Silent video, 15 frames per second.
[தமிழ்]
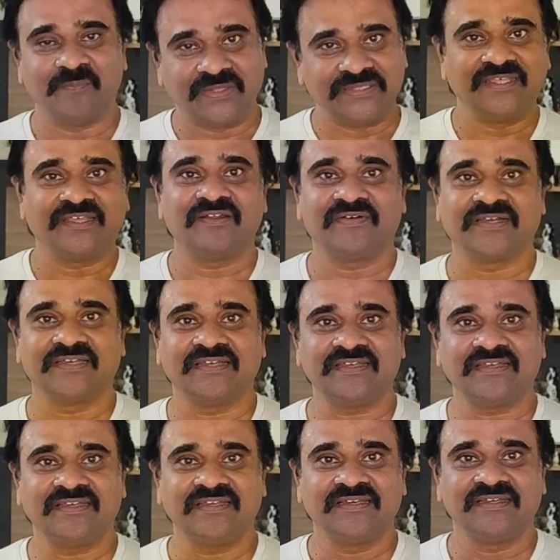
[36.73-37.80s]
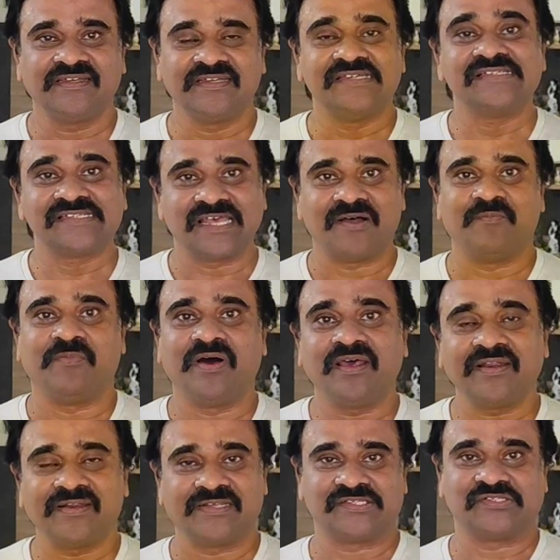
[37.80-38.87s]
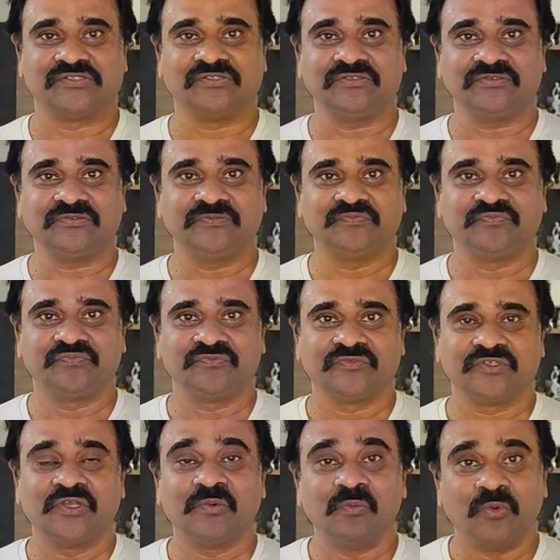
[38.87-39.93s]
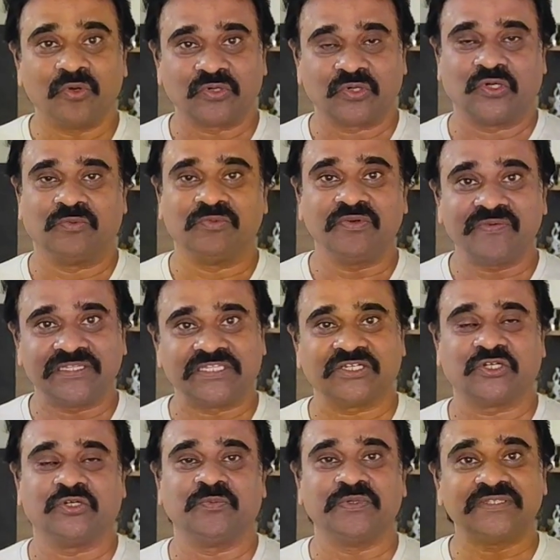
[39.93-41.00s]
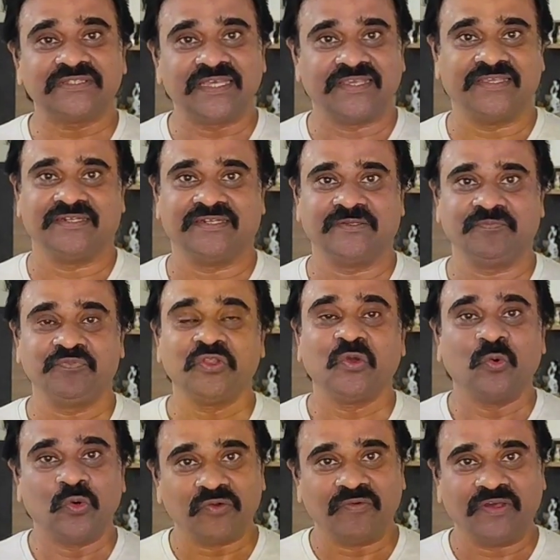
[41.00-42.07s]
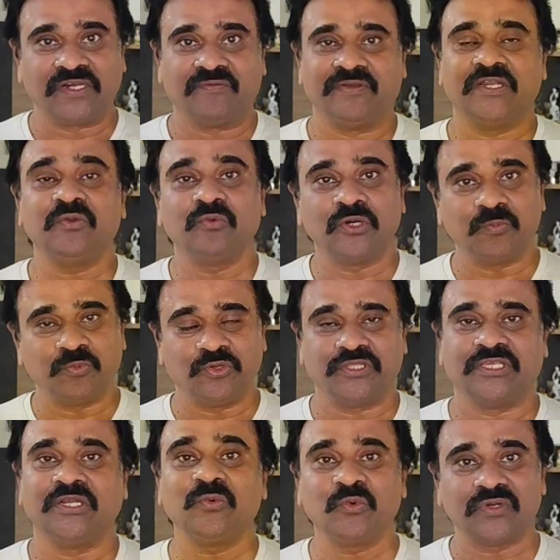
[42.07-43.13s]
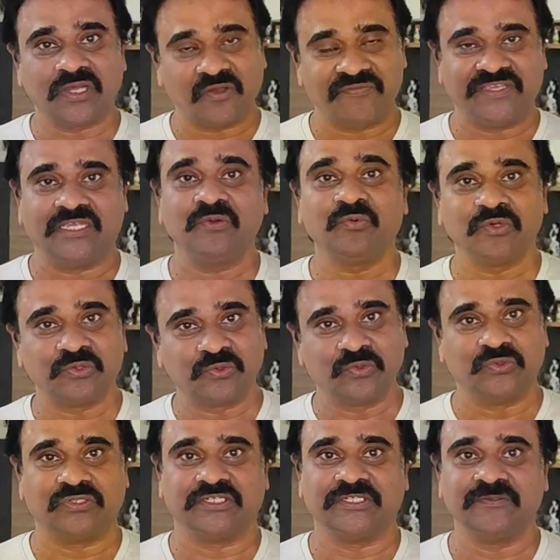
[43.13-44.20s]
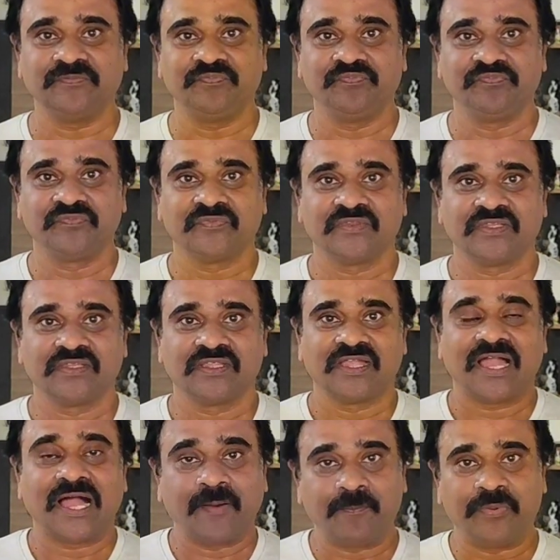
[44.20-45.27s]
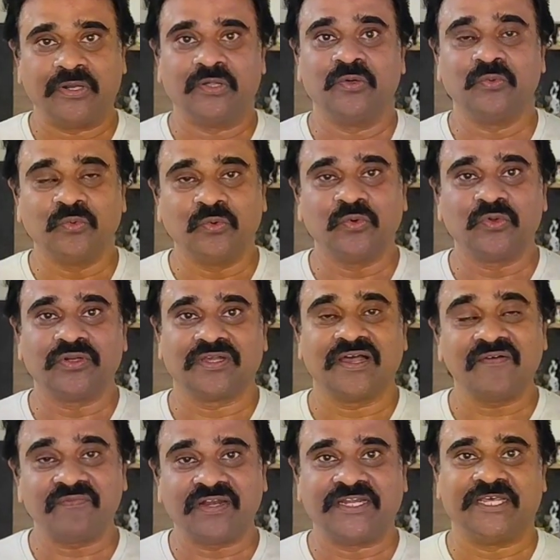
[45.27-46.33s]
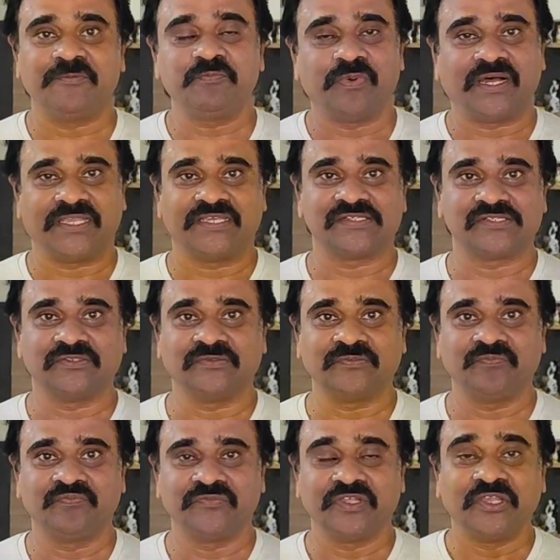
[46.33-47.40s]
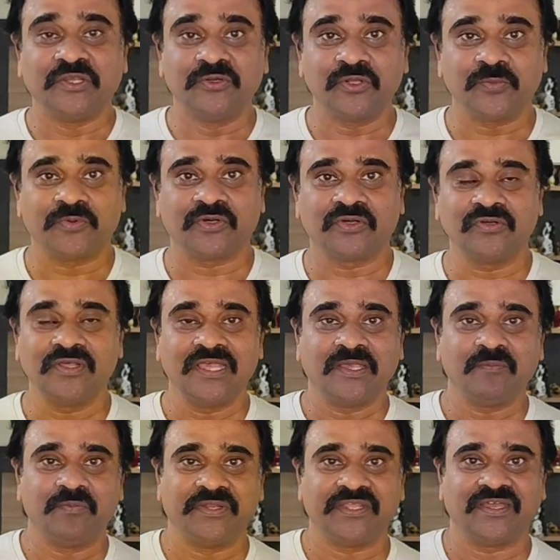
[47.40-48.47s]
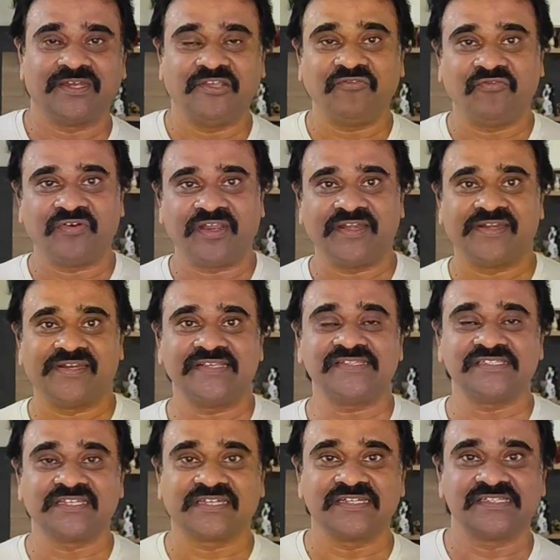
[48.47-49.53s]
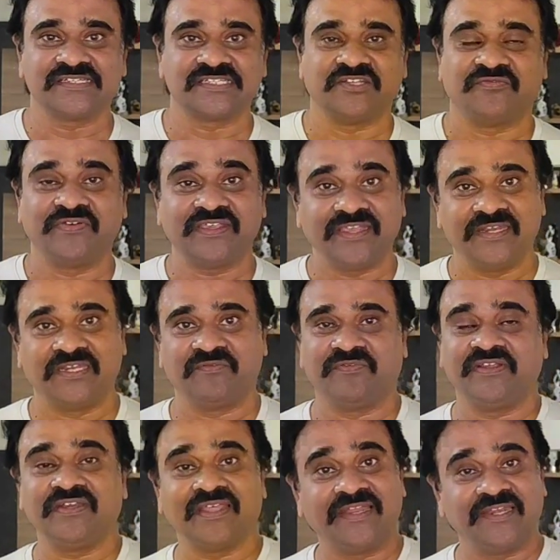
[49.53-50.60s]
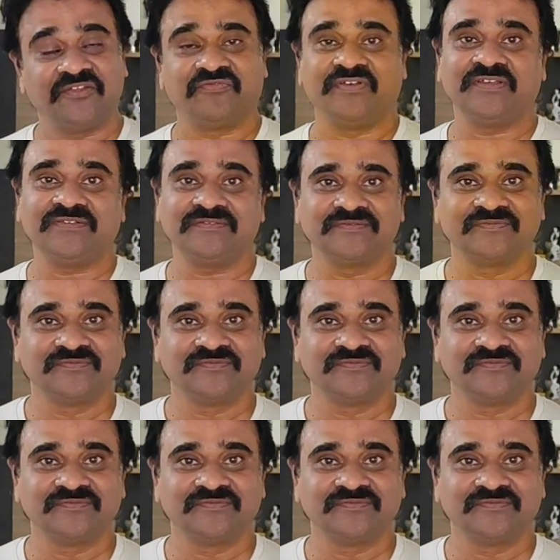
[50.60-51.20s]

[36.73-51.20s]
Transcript: மத்தியானம் வாங்க சாம்பார் ரசம் மோர் குழம்பு வத்த குழம்பு தயிர் ஒரு வறுவல் ஒரு பொரியல் ஒரு அவியல் ஒரு கூட்டு அப்பளம் ஊறுகாய் வடை பாயசம் இன்னொரு பக்கம் பிரியாணி ஃப்ரைட் ரைஸ் சிக்கன் சிக்ஸ்டி ஃபைவ் எயிட்டி ஃபைவ் நைன்ட்டி ஃபைவ்